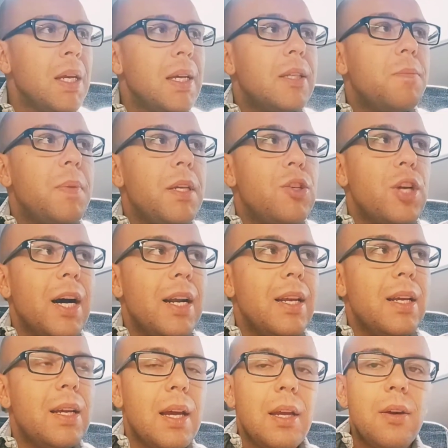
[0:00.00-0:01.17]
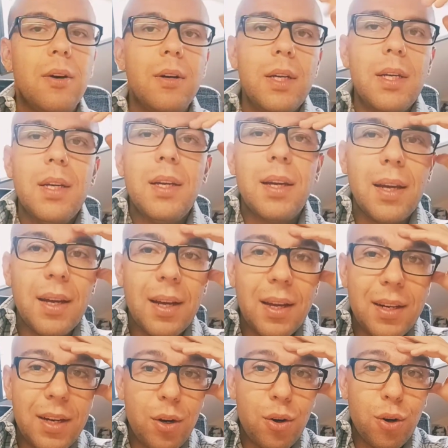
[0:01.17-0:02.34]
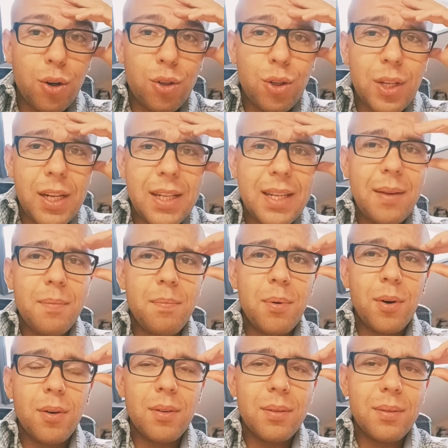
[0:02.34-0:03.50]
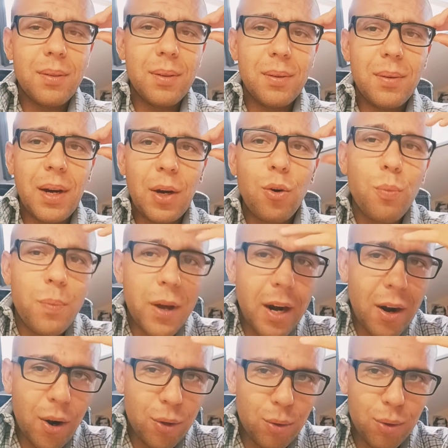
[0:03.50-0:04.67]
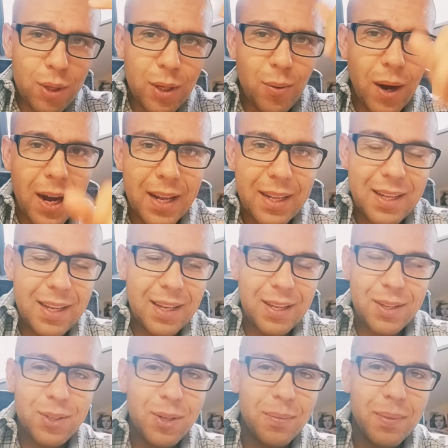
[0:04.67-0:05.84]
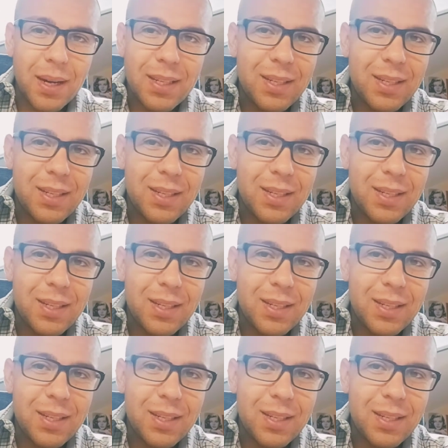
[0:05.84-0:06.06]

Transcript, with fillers: speciali che io eh, nel corso del tempo eh, recupererò tutti quanti, insomma,